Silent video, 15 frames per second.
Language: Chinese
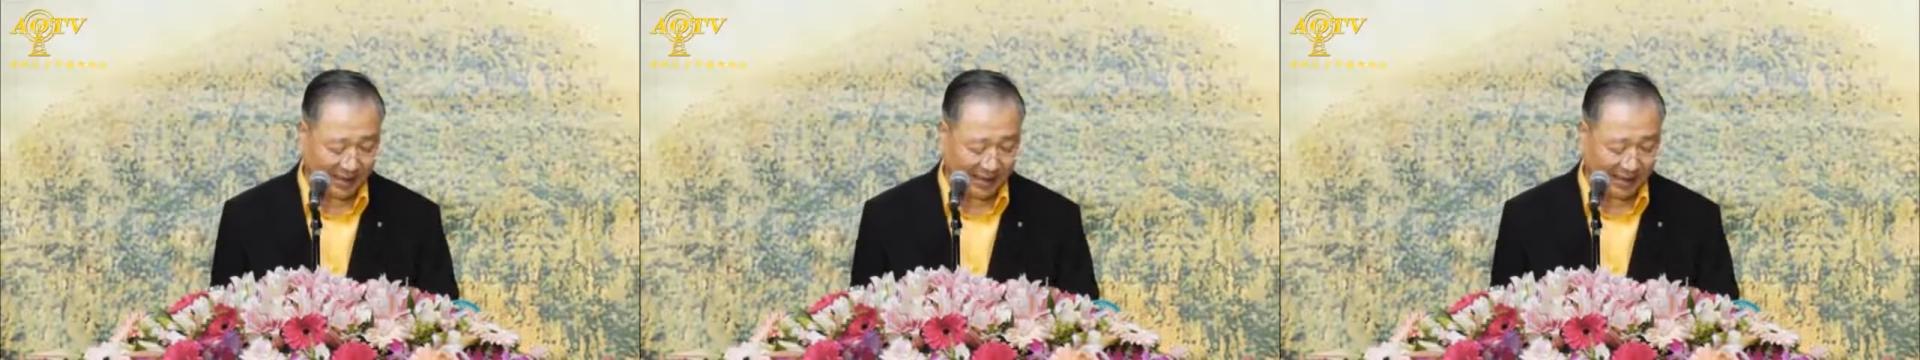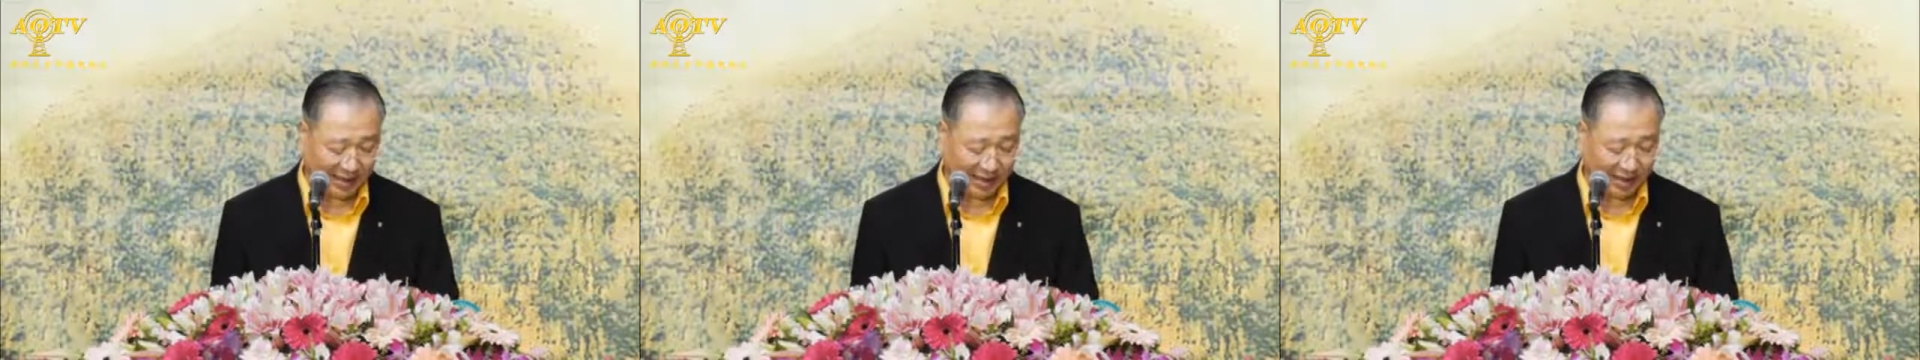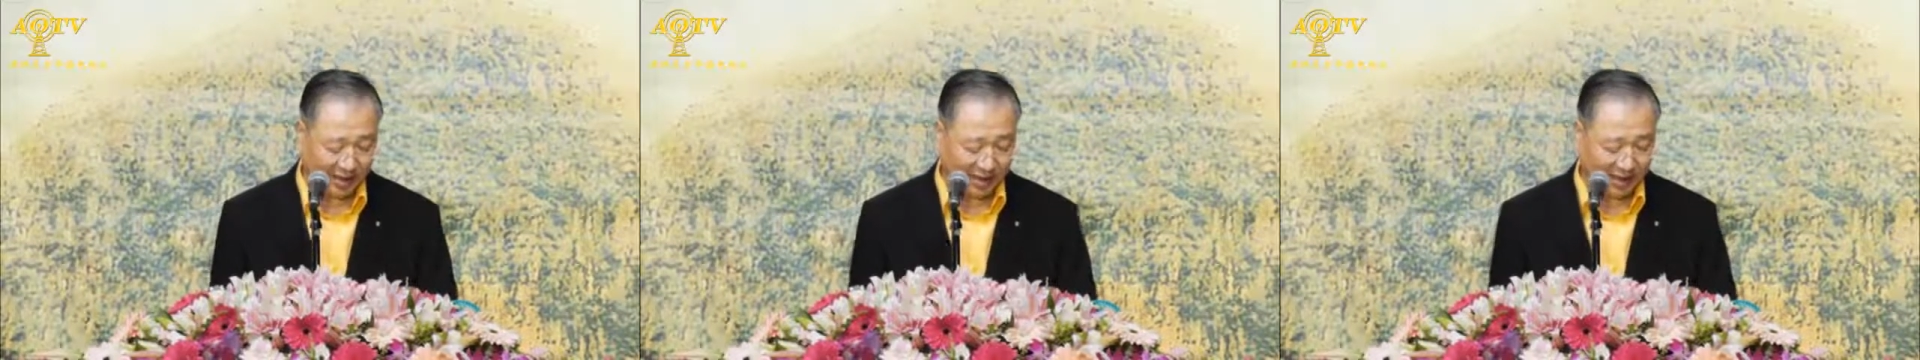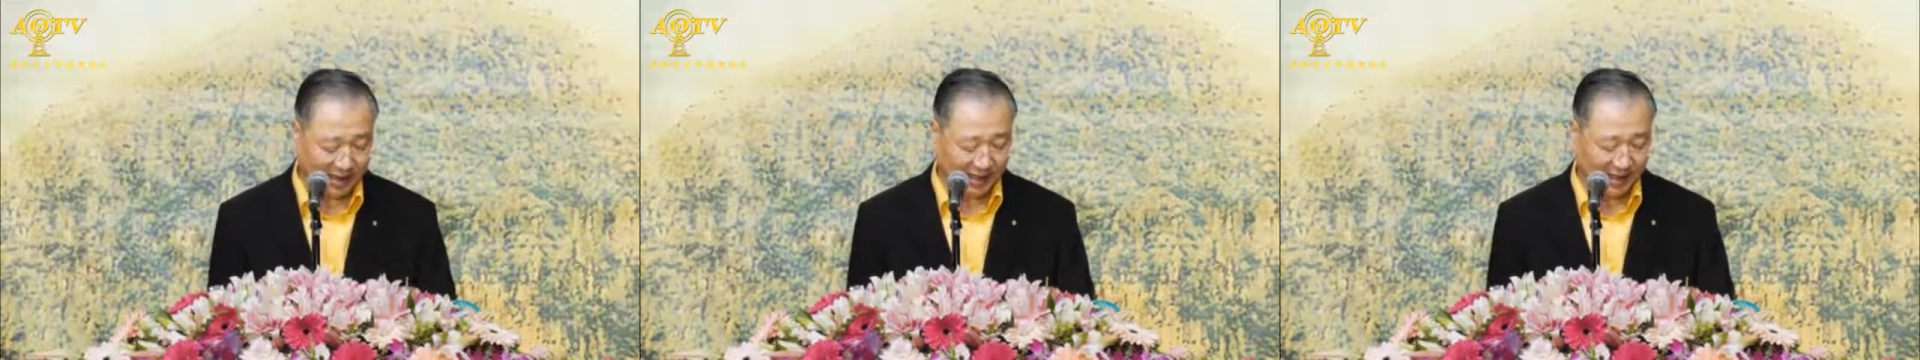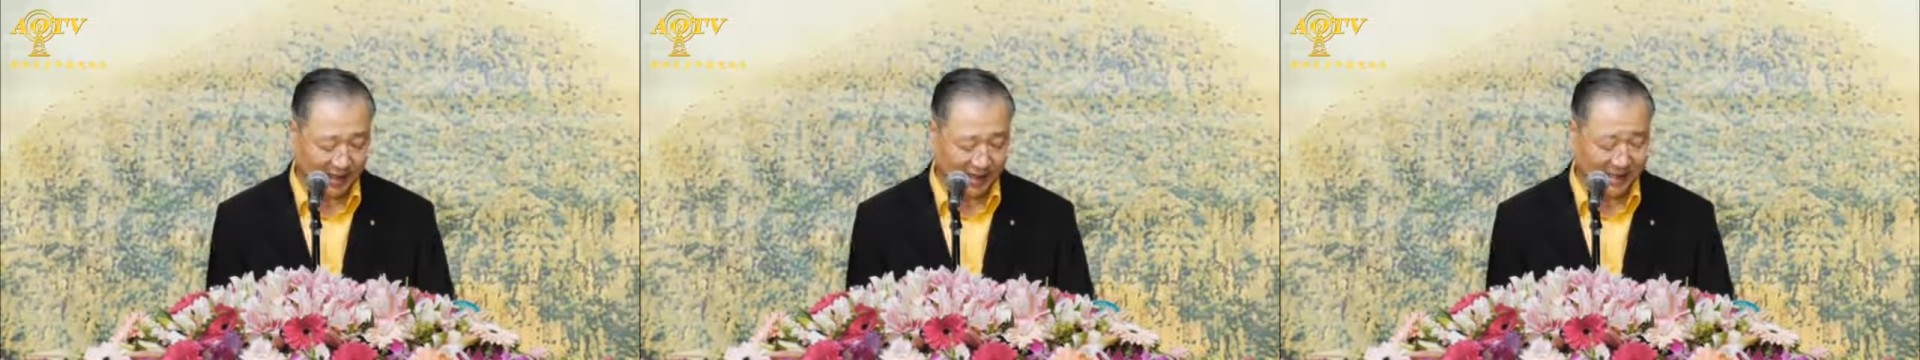人叫
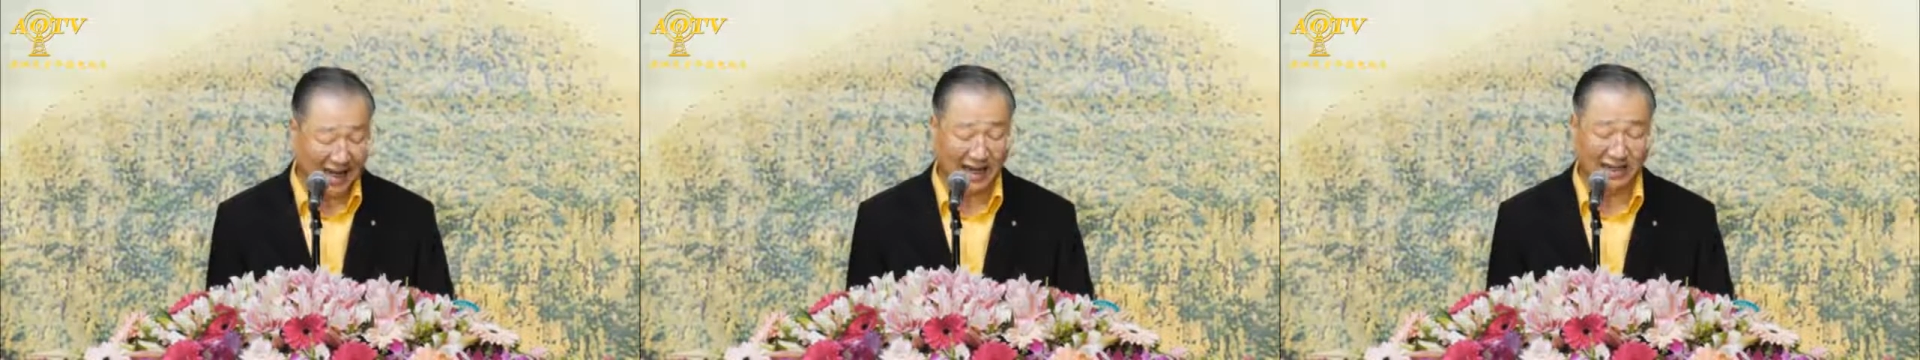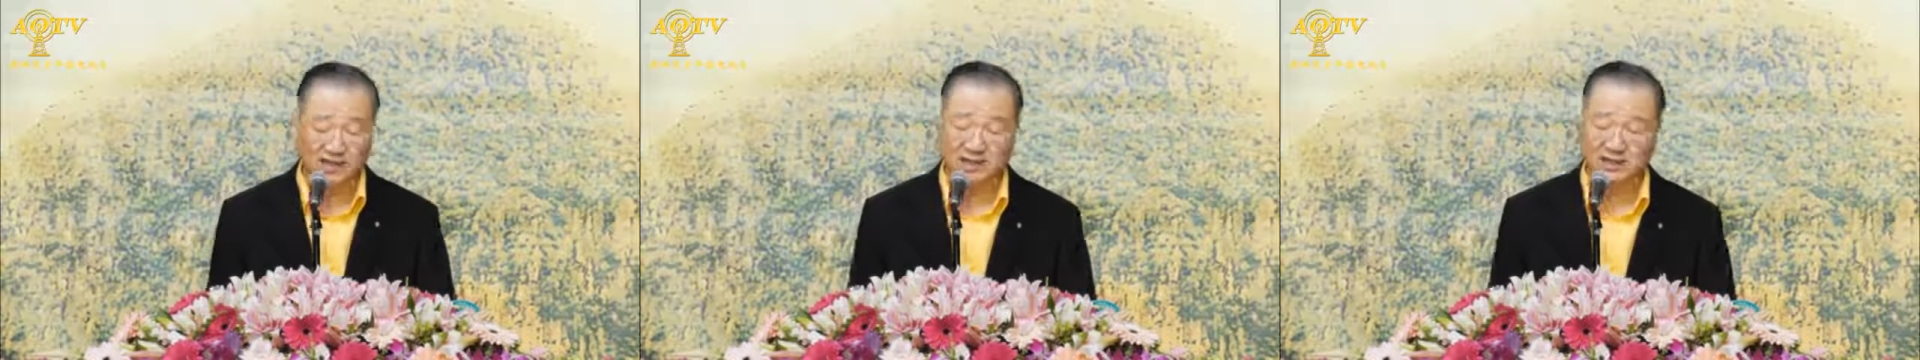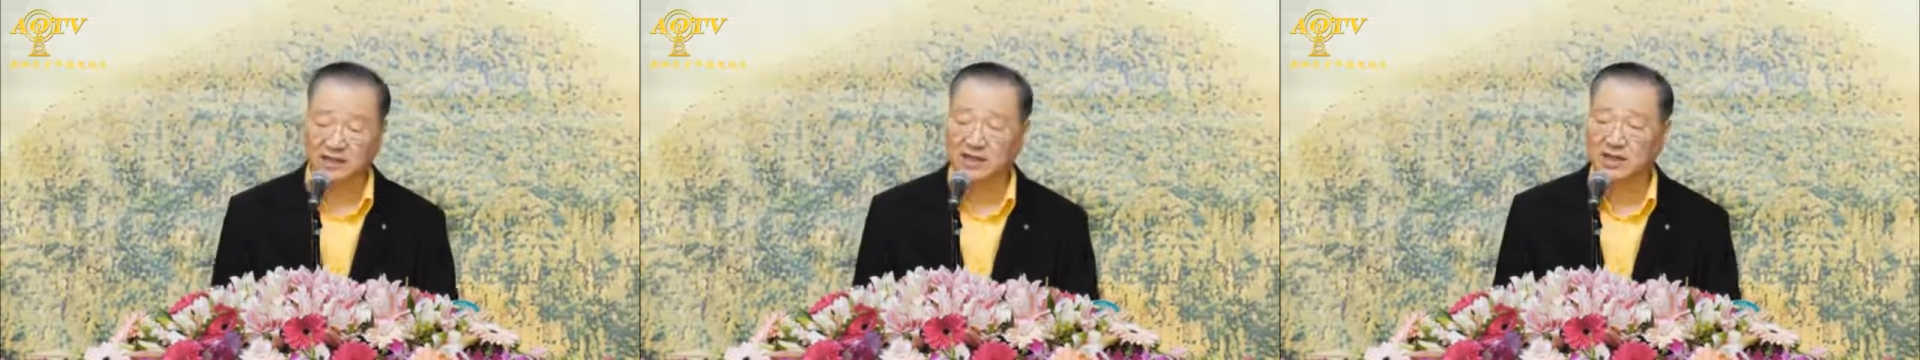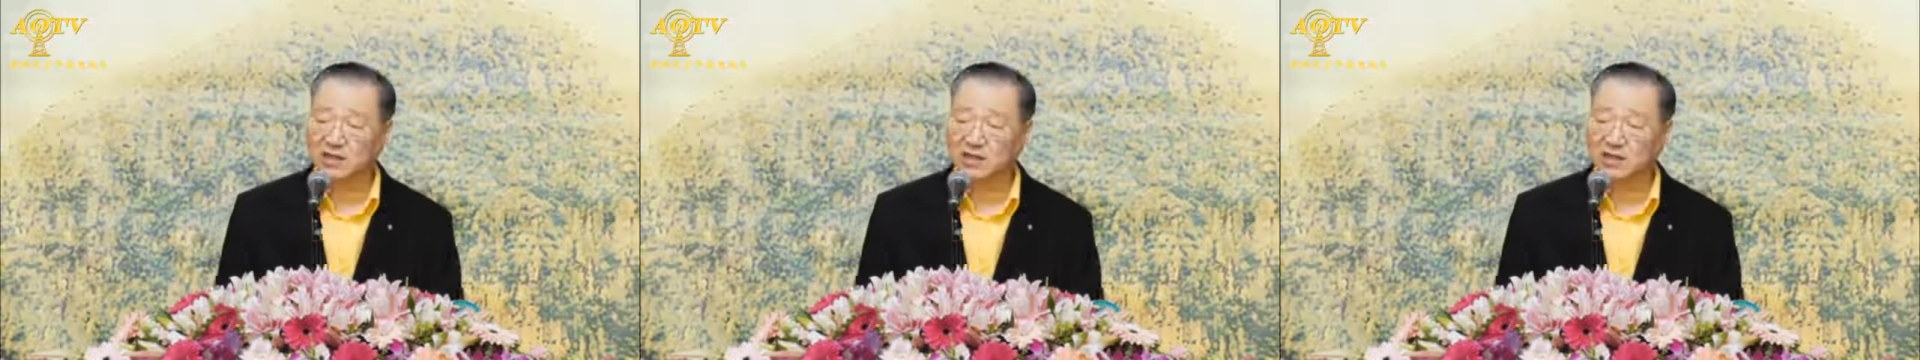天济大师。